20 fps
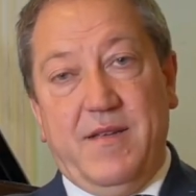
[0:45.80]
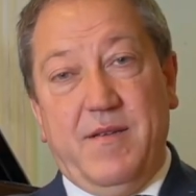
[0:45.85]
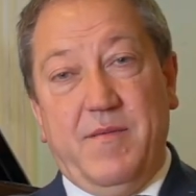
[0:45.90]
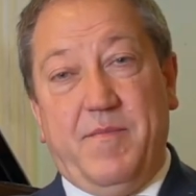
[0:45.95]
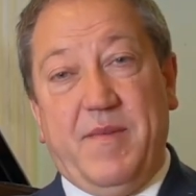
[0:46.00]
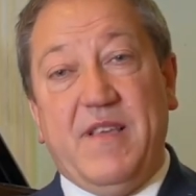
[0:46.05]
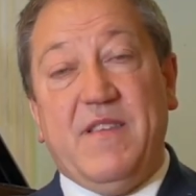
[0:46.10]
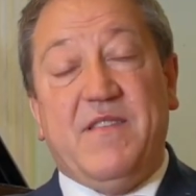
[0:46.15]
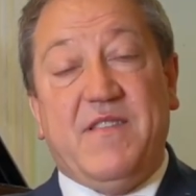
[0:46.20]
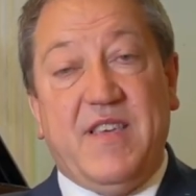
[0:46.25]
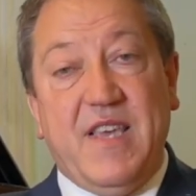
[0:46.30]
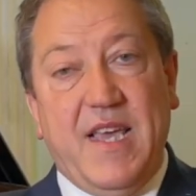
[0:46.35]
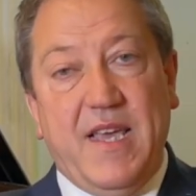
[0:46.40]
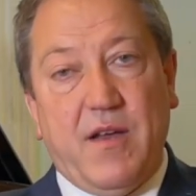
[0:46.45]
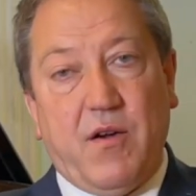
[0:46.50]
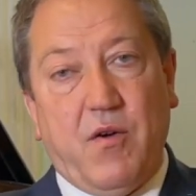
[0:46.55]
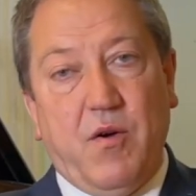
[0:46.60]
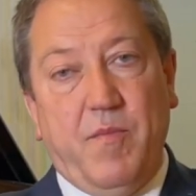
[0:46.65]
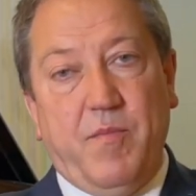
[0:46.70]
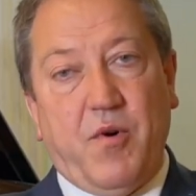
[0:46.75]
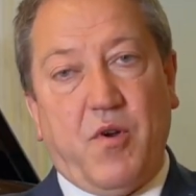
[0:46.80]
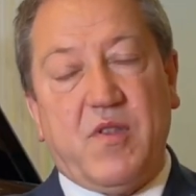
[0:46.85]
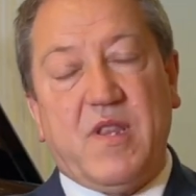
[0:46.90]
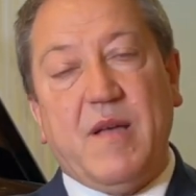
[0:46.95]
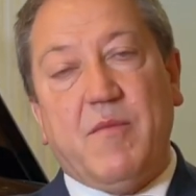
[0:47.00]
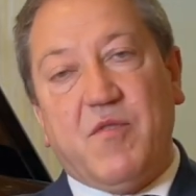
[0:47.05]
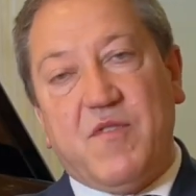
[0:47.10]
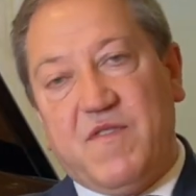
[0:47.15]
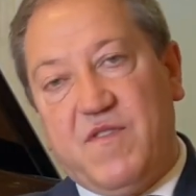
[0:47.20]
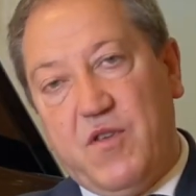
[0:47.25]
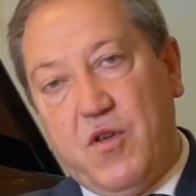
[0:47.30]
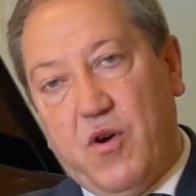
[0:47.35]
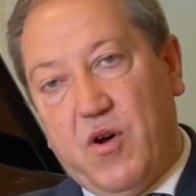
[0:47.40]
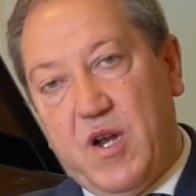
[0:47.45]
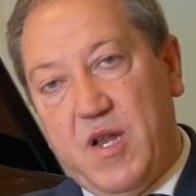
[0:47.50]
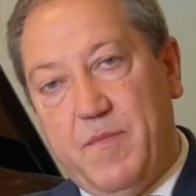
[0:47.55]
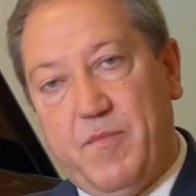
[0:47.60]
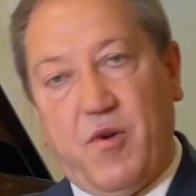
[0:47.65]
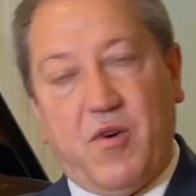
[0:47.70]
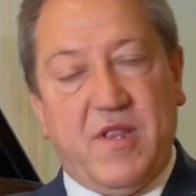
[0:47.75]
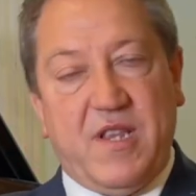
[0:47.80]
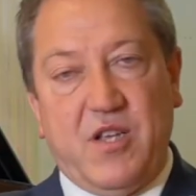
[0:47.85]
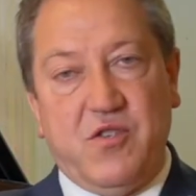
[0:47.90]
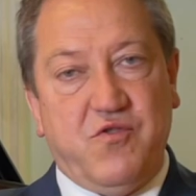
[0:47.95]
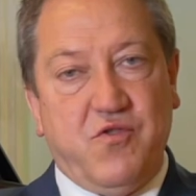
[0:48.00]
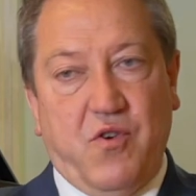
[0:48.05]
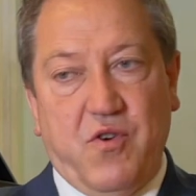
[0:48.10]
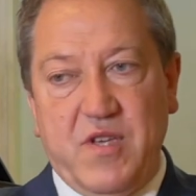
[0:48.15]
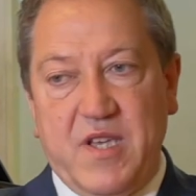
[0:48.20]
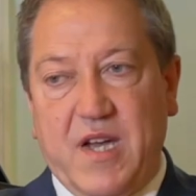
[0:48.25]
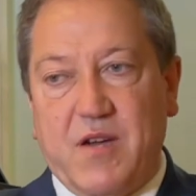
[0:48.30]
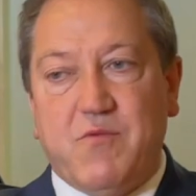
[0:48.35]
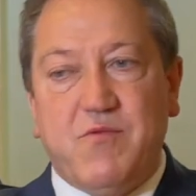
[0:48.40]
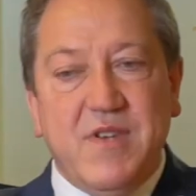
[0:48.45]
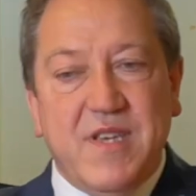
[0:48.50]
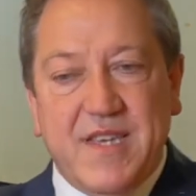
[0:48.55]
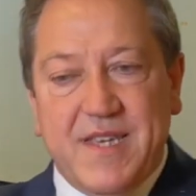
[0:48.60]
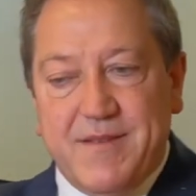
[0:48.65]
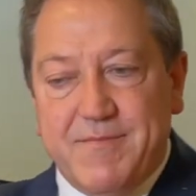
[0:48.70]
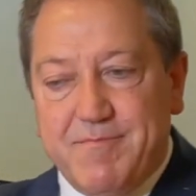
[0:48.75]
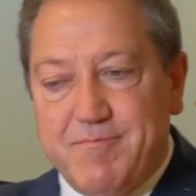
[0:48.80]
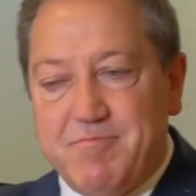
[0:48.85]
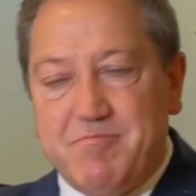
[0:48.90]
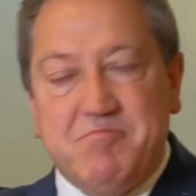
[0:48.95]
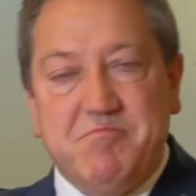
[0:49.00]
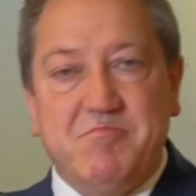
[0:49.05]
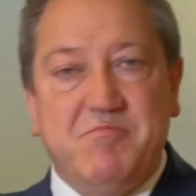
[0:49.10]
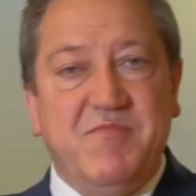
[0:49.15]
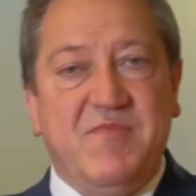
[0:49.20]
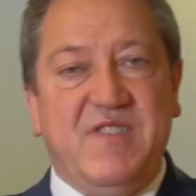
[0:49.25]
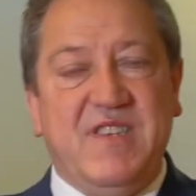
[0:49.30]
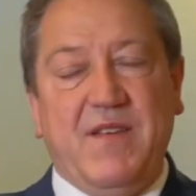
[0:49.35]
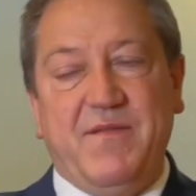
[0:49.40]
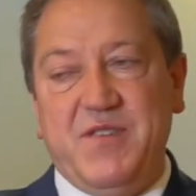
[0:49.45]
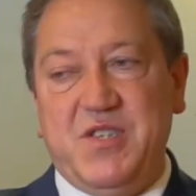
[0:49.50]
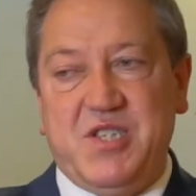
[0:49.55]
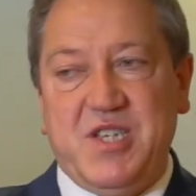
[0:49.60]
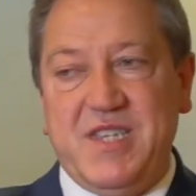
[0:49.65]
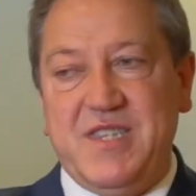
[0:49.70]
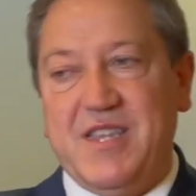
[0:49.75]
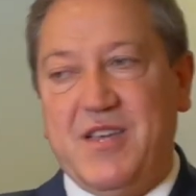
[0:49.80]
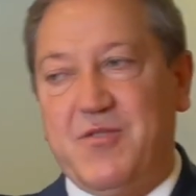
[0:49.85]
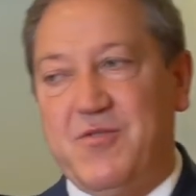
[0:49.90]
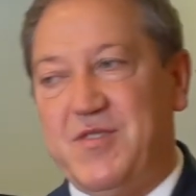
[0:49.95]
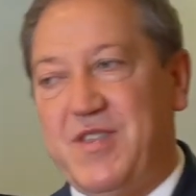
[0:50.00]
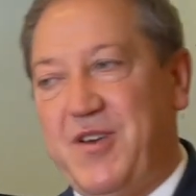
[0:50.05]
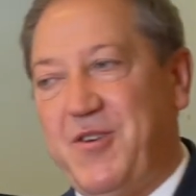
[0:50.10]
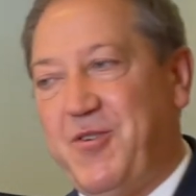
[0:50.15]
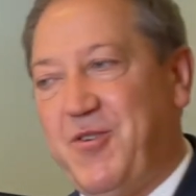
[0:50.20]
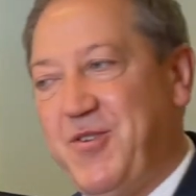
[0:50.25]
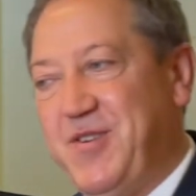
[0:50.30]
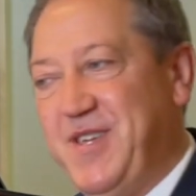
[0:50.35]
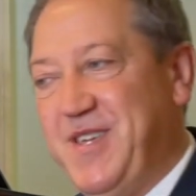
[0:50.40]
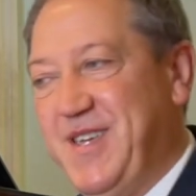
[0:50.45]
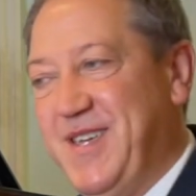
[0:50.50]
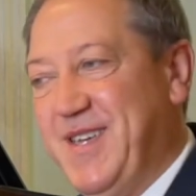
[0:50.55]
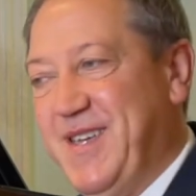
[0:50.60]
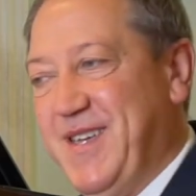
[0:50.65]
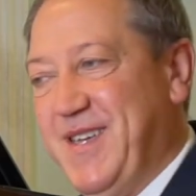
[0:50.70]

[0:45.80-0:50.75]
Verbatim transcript: pensiero, porta emozioni, porta gioia. Qui si avvicendano da noi